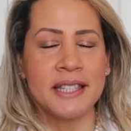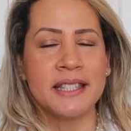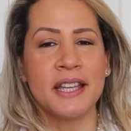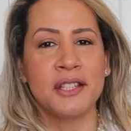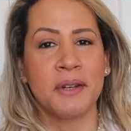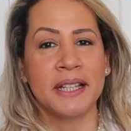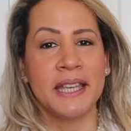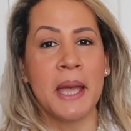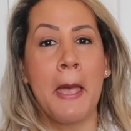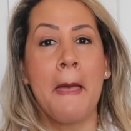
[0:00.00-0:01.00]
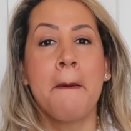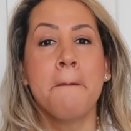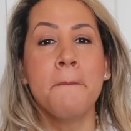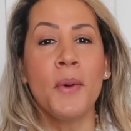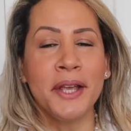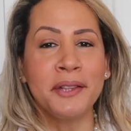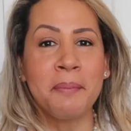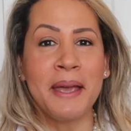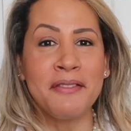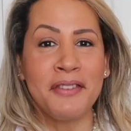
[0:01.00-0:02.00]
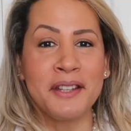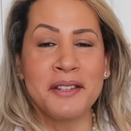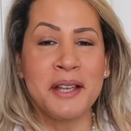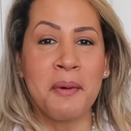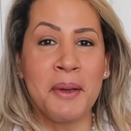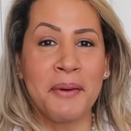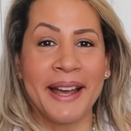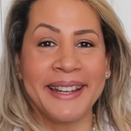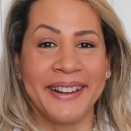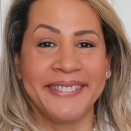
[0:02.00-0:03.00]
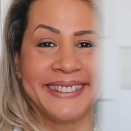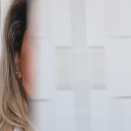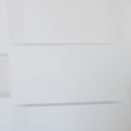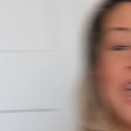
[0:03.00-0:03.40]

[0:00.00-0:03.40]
e sejam aqui muito bem-vindos ao meu canal.